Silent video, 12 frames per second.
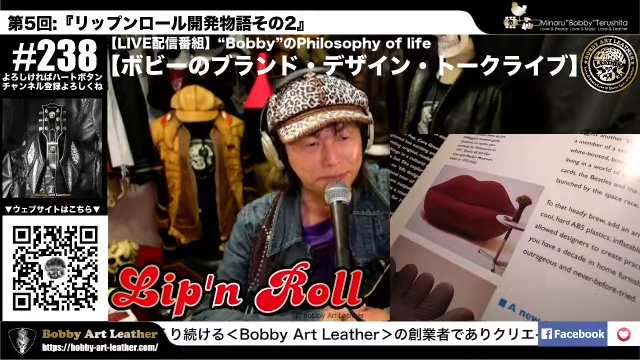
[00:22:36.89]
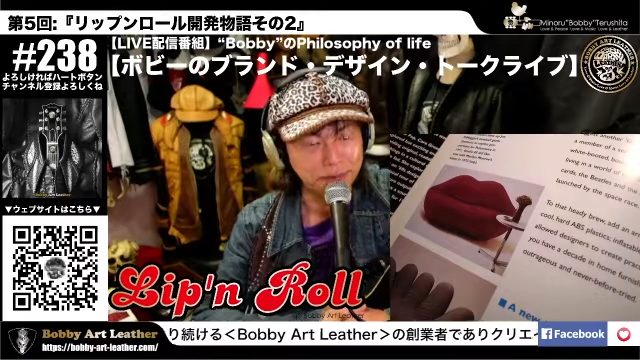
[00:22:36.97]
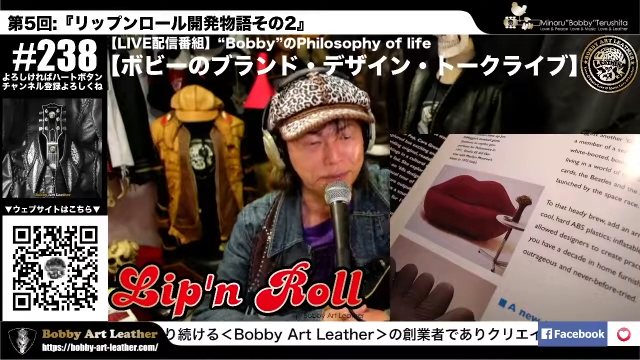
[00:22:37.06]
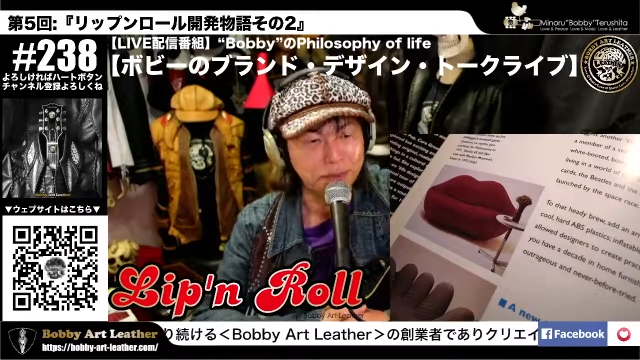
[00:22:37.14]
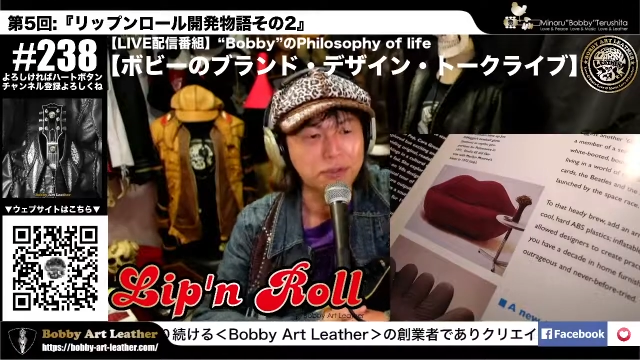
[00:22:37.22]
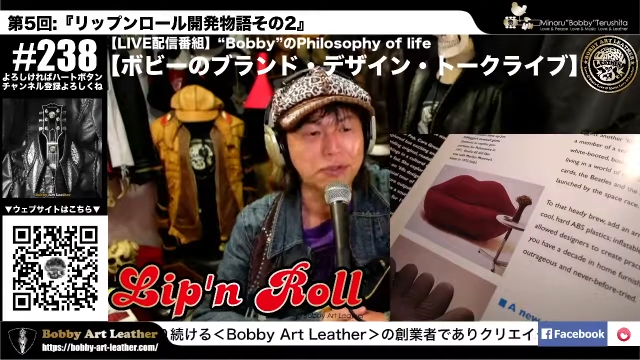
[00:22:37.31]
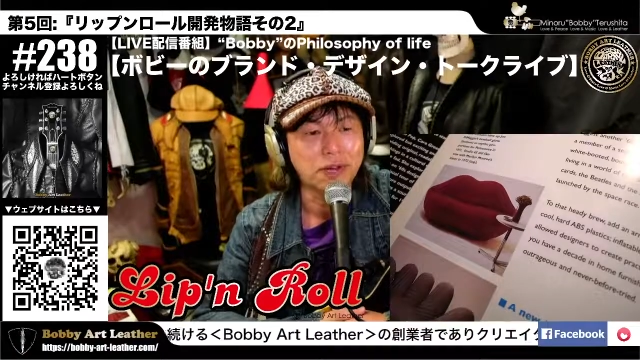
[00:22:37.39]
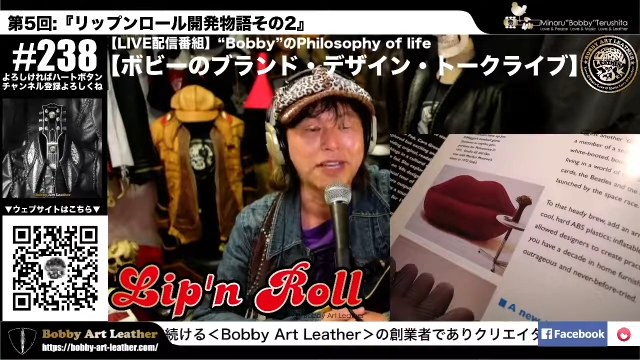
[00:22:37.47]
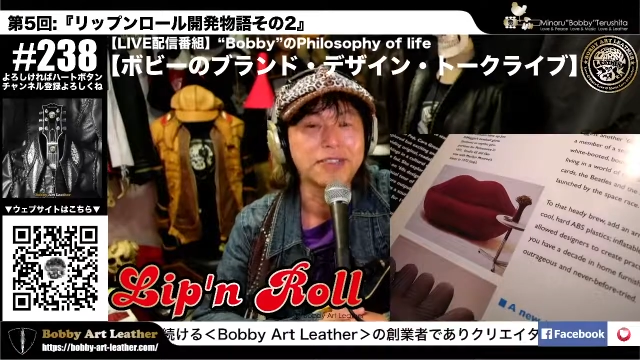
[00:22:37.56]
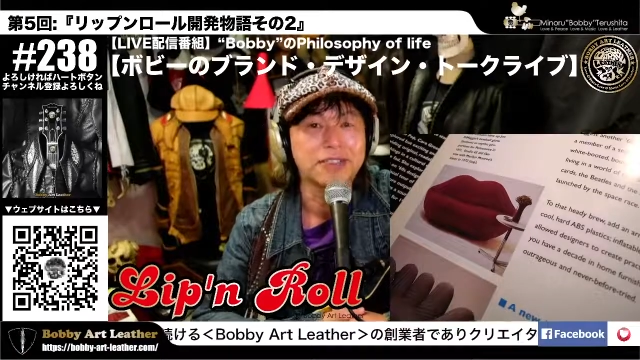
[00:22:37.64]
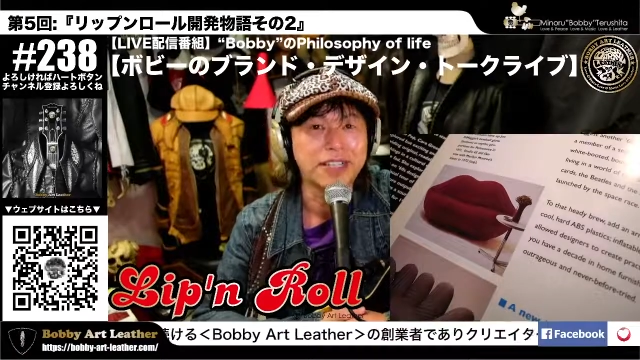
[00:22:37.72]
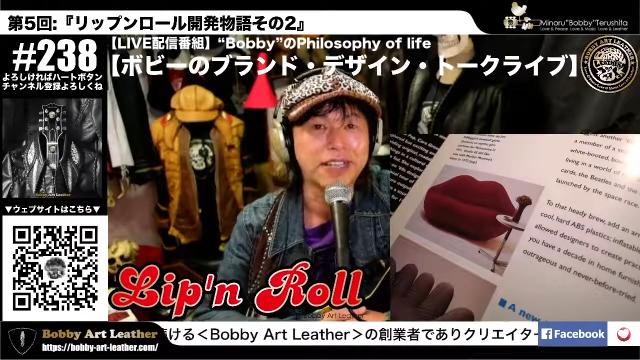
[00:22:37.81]
フォントがあ
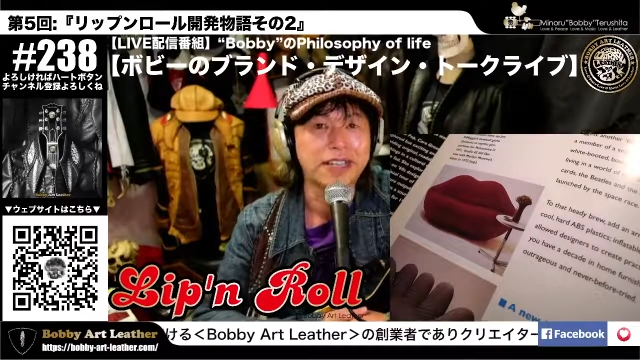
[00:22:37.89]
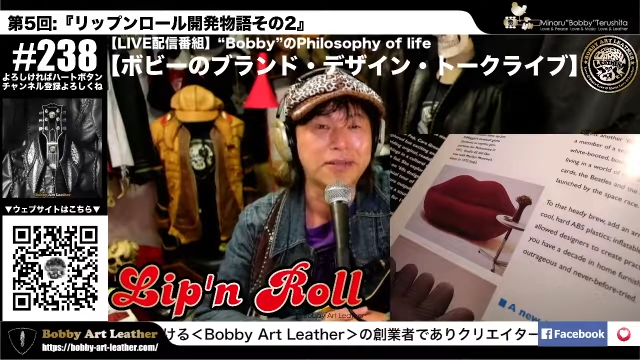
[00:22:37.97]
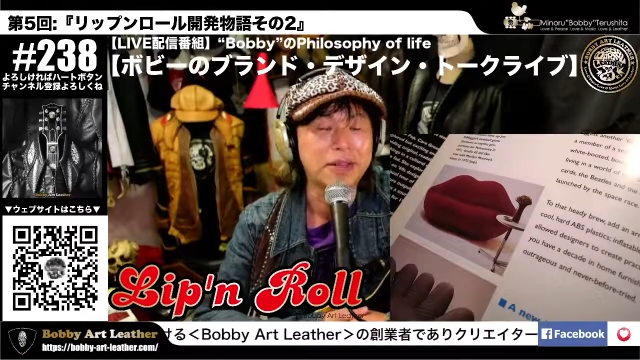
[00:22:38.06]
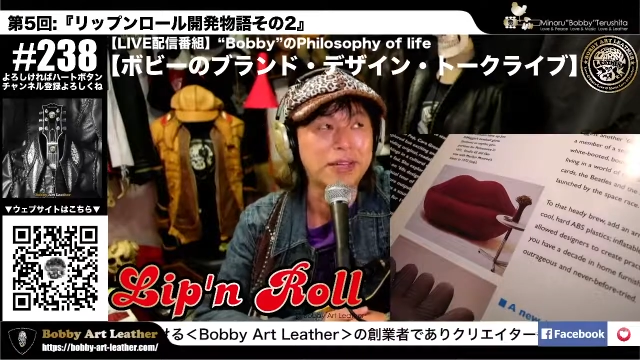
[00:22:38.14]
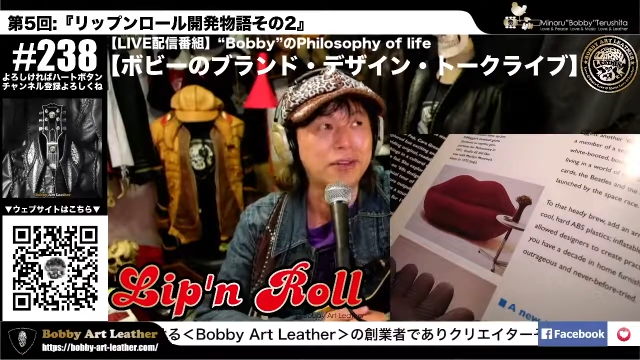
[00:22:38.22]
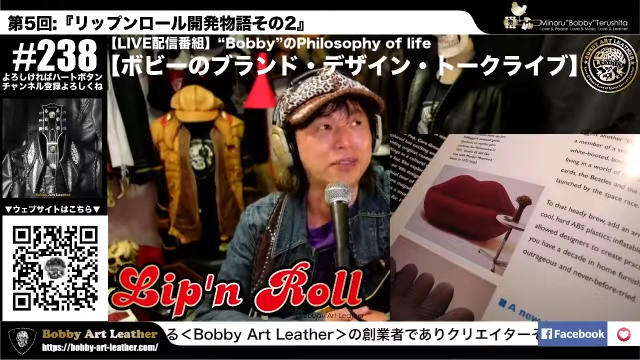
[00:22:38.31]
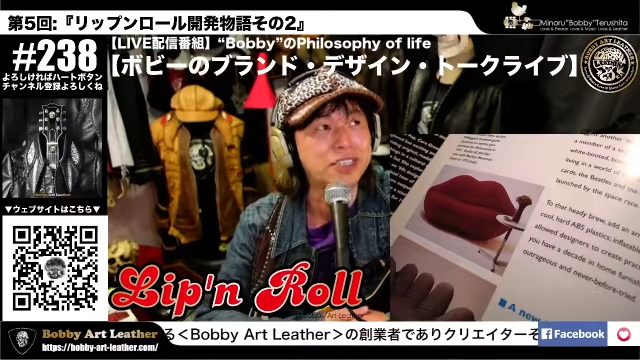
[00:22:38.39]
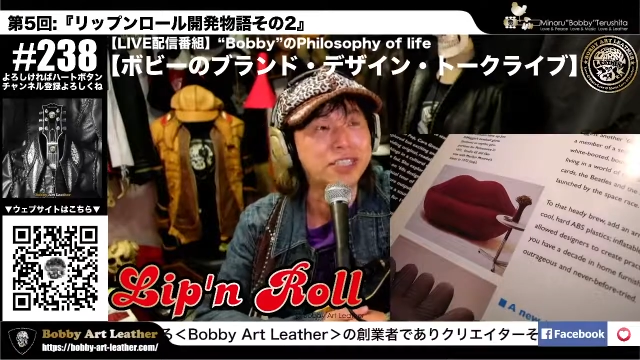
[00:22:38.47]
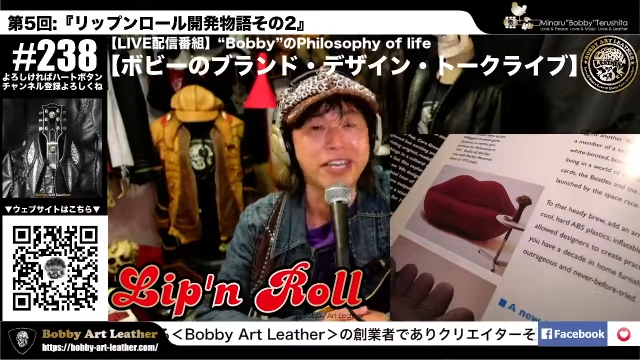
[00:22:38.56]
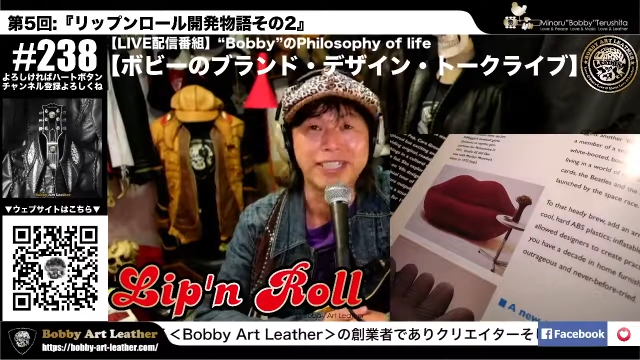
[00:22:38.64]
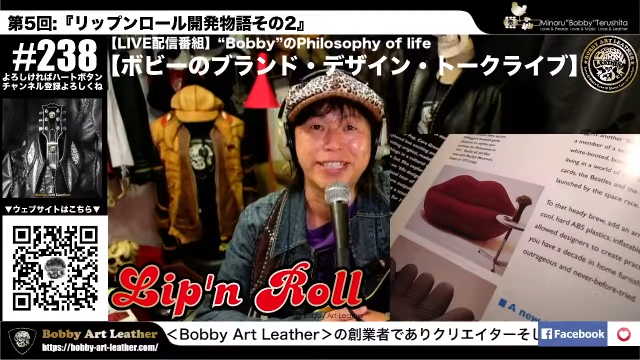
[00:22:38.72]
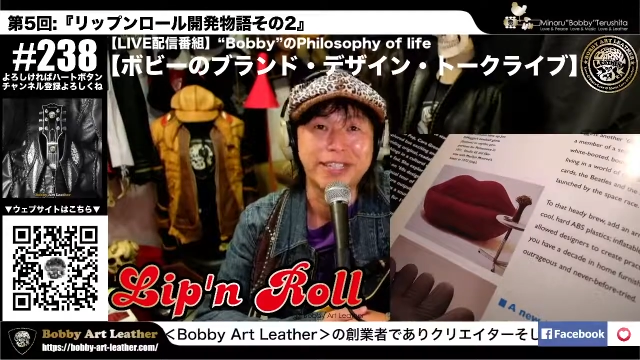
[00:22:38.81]
るんですねあの
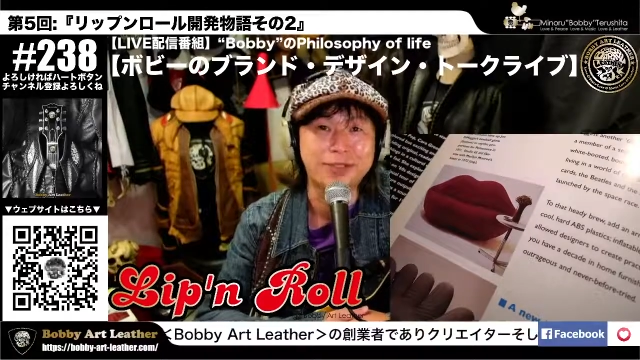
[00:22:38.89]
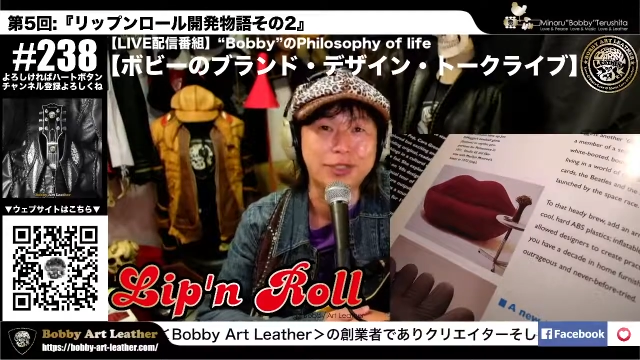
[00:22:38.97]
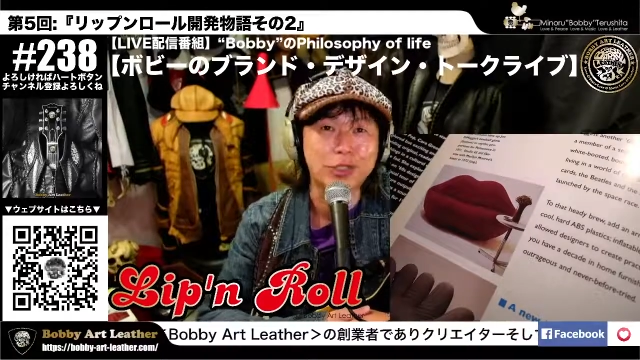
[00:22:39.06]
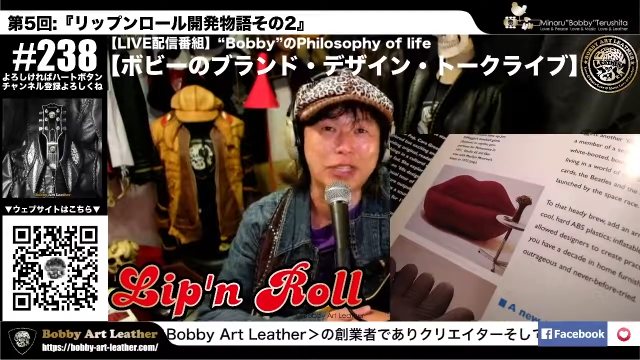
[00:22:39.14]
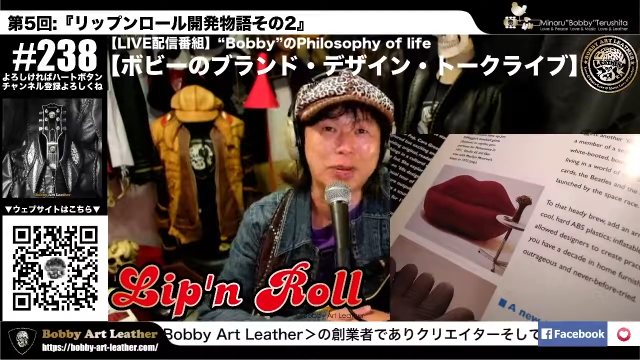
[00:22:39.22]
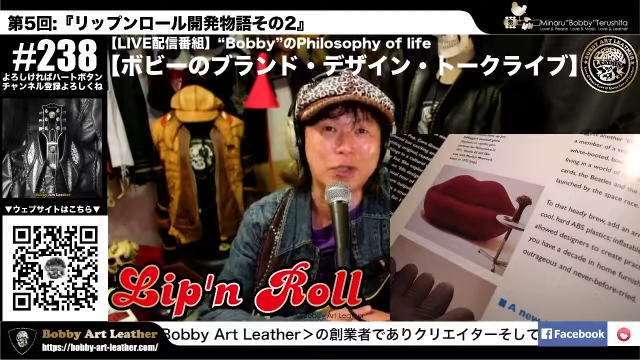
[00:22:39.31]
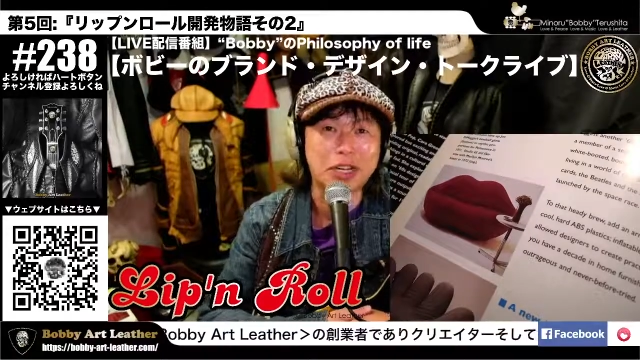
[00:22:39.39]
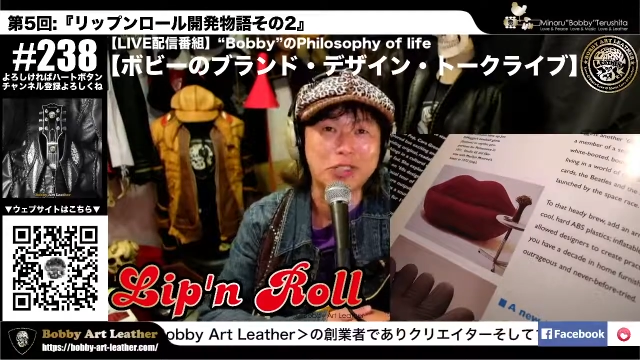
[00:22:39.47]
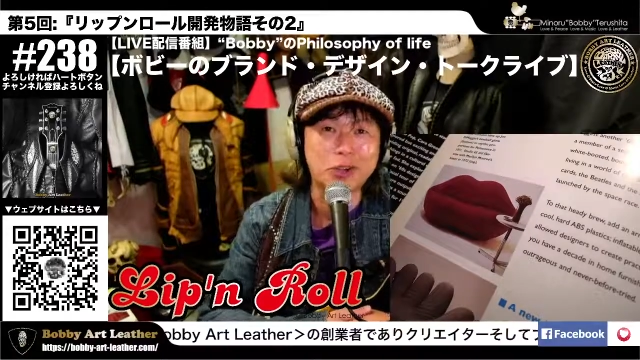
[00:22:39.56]
2001年宇宙の旅とか